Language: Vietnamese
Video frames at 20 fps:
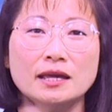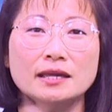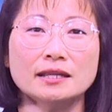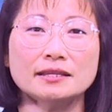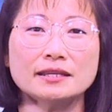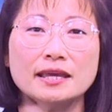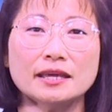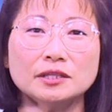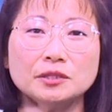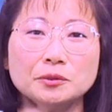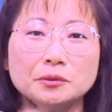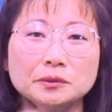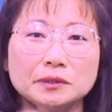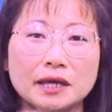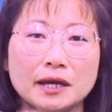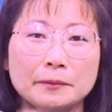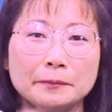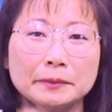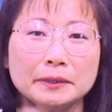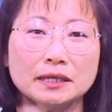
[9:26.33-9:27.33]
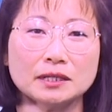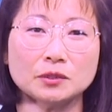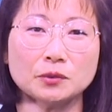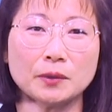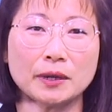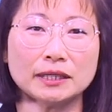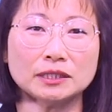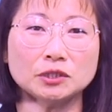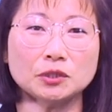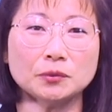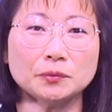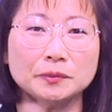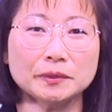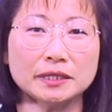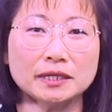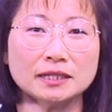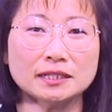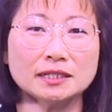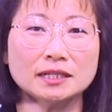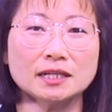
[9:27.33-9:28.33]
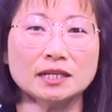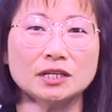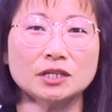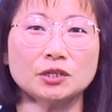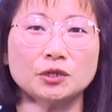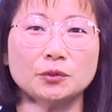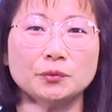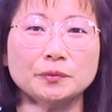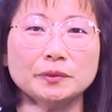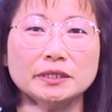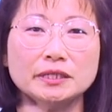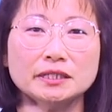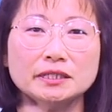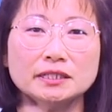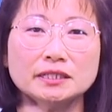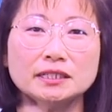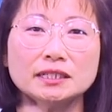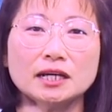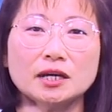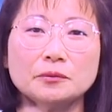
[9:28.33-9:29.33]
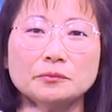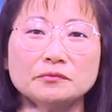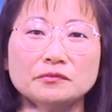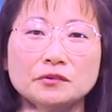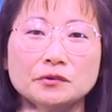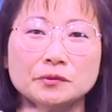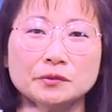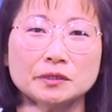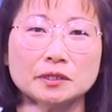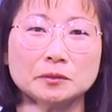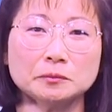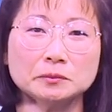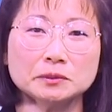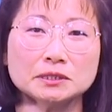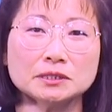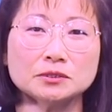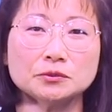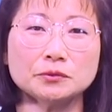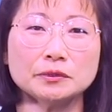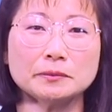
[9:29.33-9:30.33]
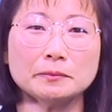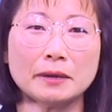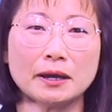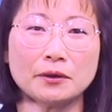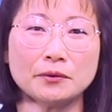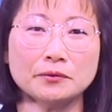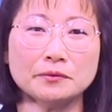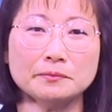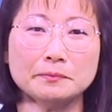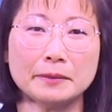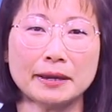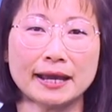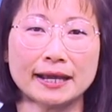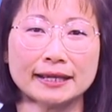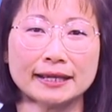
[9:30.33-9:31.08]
để thu thập kết quả tốt nhất, cũng như không phụ công sức quý báu mà